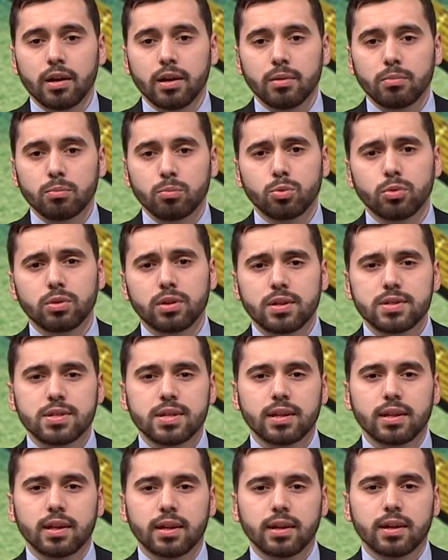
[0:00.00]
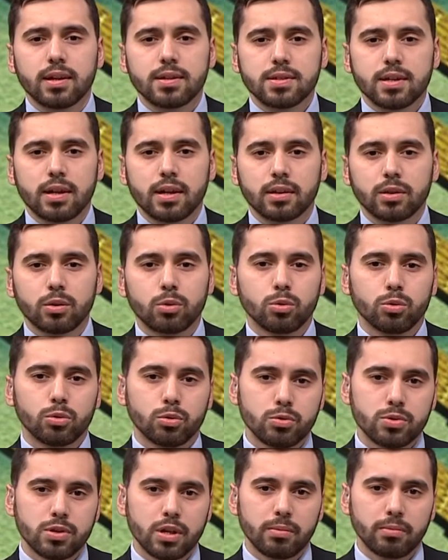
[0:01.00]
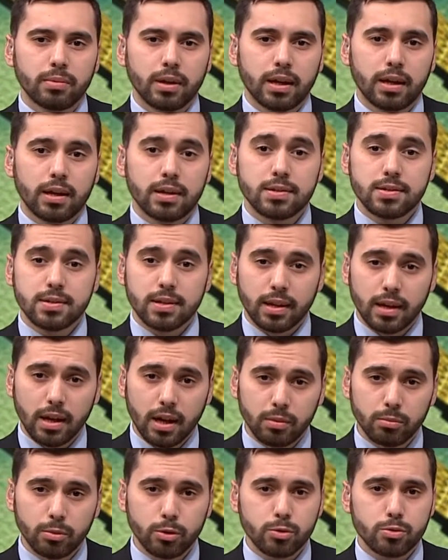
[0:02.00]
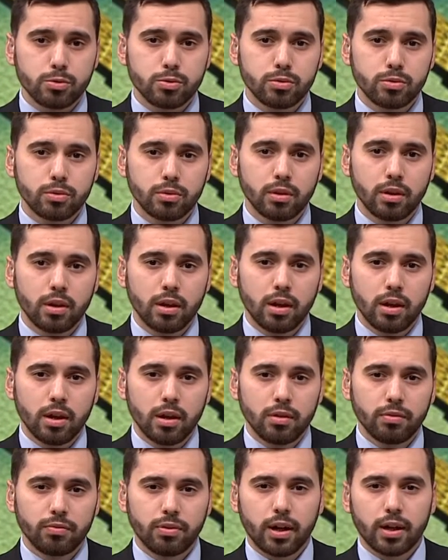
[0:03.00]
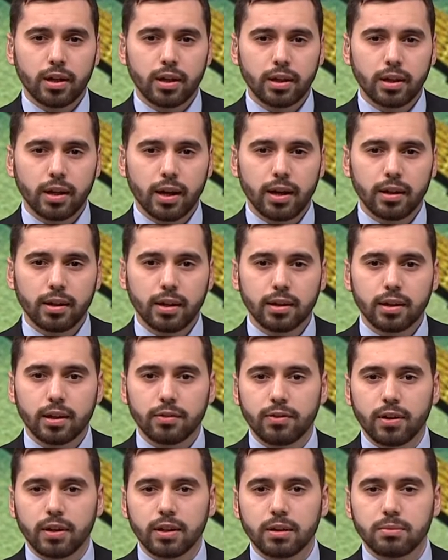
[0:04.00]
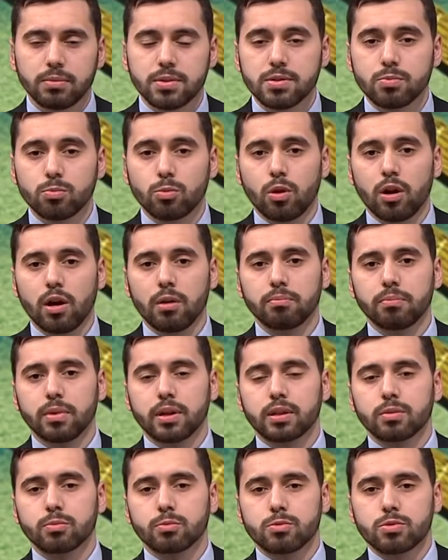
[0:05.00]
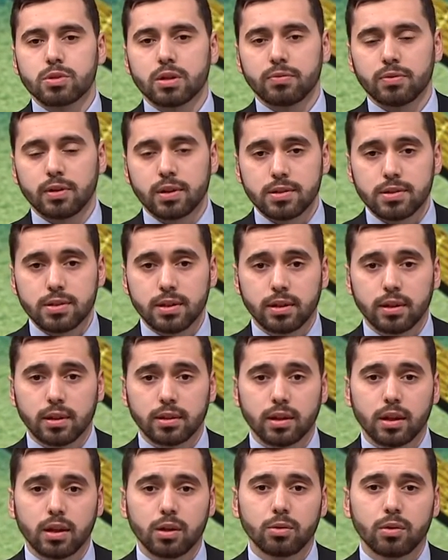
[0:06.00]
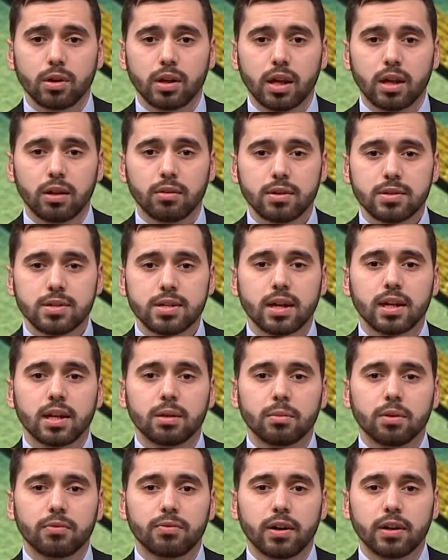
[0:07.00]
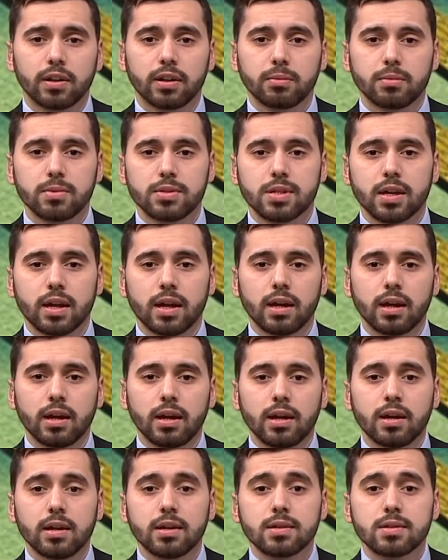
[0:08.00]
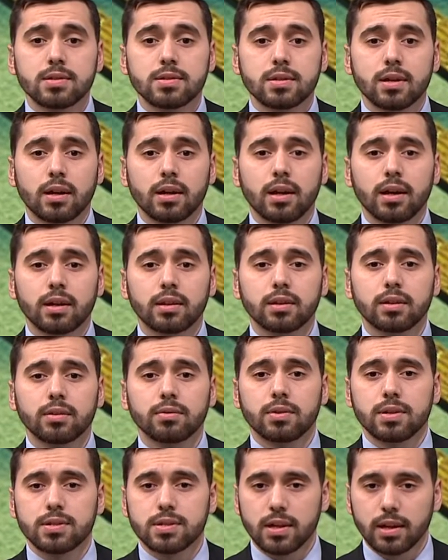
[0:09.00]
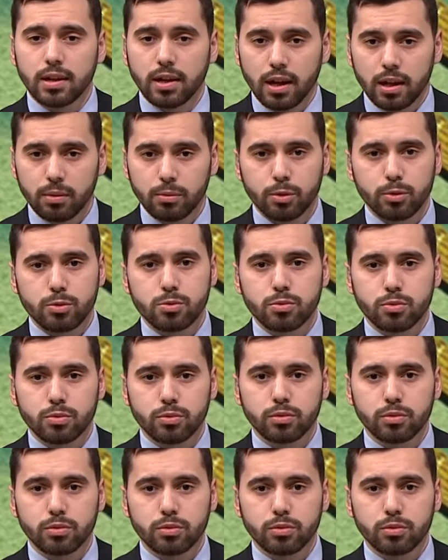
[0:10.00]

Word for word: Bu dizeleri yazan Yunus Emre'ye selam olsun. Fahri Kainat Efendimiz Muhammed Mustafa sallallahu aleyhi ve sellem Efendimiz'e salat ve selam olsun.